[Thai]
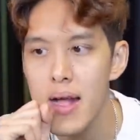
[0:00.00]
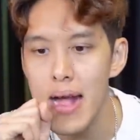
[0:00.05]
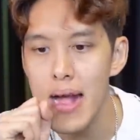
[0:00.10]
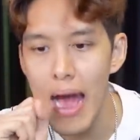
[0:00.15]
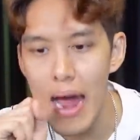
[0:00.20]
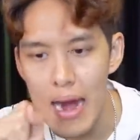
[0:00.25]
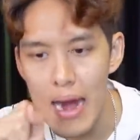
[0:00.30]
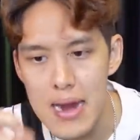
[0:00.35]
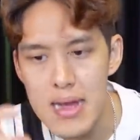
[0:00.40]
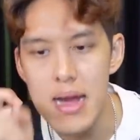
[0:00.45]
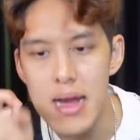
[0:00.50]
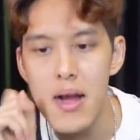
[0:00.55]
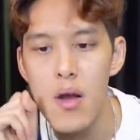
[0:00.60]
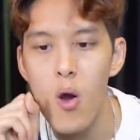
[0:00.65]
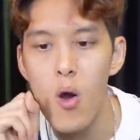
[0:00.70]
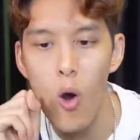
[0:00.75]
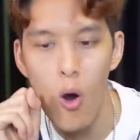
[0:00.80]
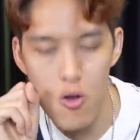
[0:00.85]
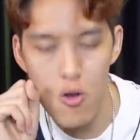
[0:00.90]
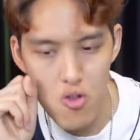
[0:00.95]
การเลือก
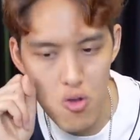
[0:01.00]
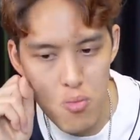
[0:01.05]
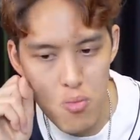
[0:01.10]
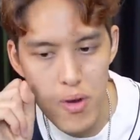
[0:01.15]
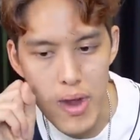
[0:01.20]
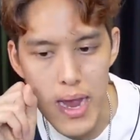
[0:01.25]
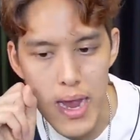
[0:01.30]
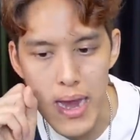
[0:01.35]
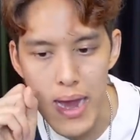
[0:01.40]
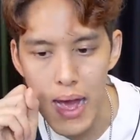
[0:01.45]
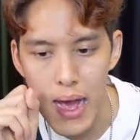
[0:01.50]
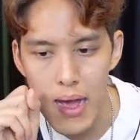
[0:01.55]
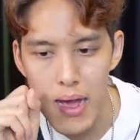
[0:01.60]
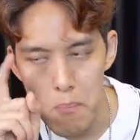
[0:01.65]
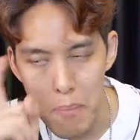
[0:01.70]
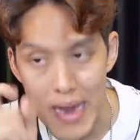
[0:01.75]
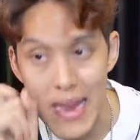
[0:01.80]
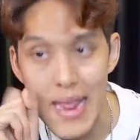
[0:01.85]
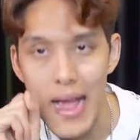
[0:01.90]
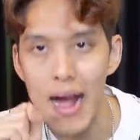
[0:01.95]
ของชนบุรีเนี่ย
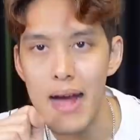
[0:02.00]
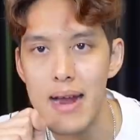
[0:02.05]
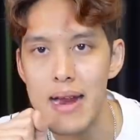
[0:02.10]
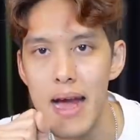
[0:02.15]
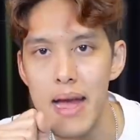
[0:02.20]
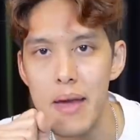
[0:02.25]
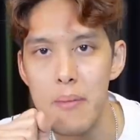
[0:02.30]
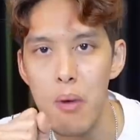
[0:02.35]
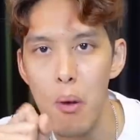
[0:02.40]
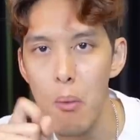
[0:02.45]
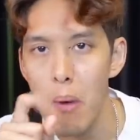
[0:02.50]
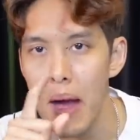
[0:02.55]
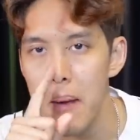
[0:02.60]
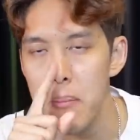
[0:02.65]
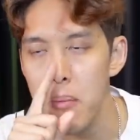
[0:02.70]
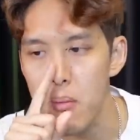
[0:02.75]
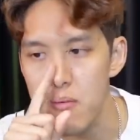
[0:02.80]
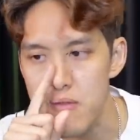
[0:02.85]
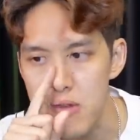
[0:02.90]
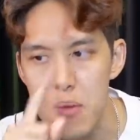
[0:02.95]
เป็นอย่างไร เพราะว่า
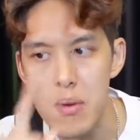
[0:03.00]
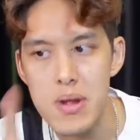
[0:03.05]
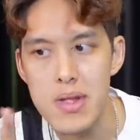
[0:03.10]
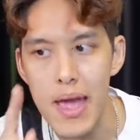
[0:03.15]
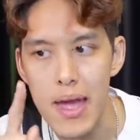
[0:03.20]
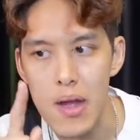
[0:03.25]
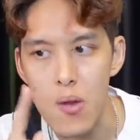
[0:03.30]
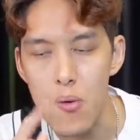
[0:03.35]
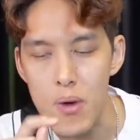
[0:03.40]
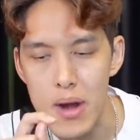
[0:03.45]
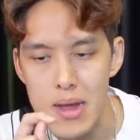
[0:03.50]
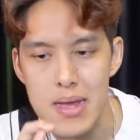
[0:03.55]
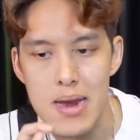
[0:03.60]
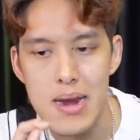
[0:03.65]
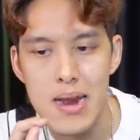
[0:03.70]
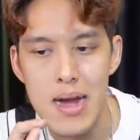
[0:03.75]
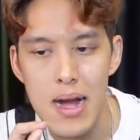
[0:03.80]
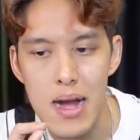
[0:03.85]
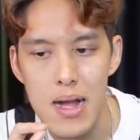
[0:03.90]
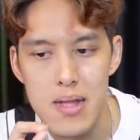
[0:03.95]
ผมเชื่อว่าเทกุน่าจะ
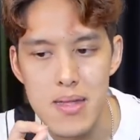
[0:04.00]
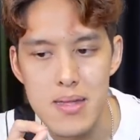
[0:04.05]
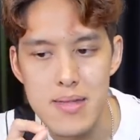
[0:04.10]
เลือก